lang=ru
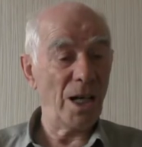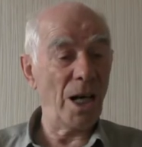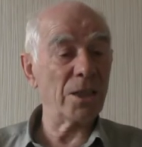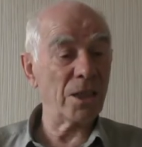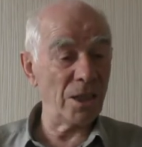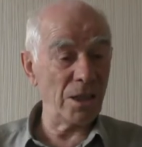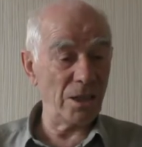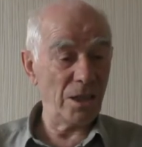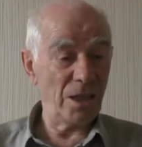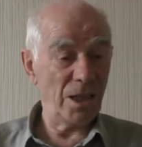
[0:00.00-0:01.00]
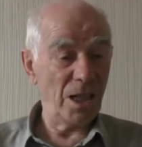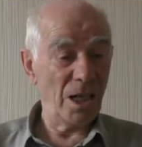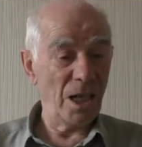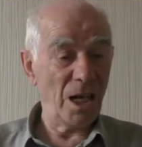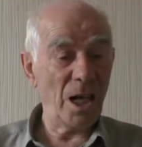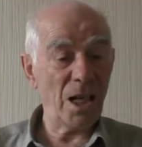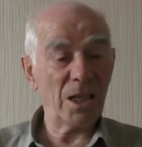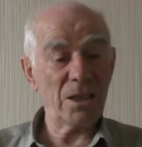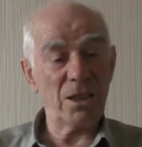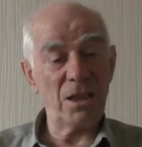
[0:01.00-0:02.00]
а ты,
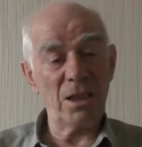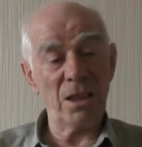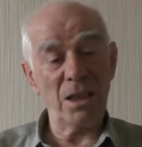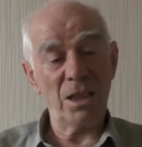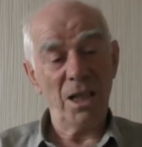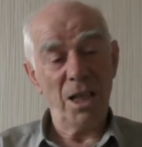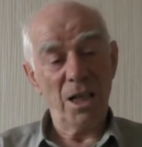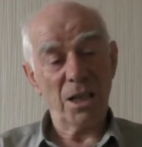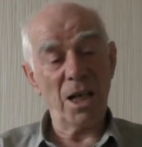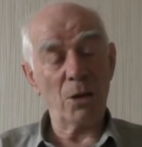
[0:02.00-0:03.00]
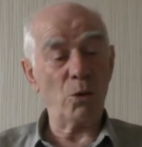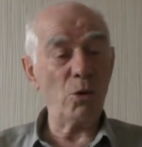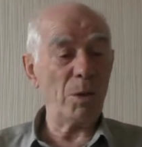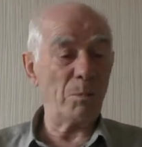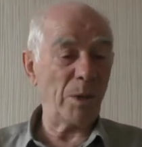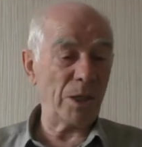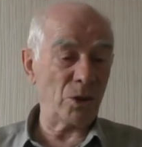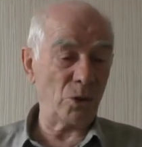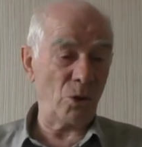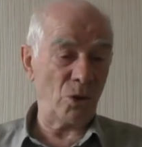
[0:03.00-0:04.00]
ах ты, какой
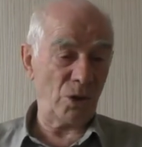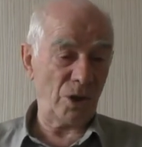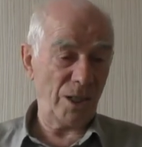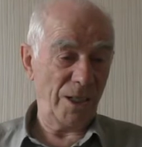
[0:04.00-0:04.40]
позор!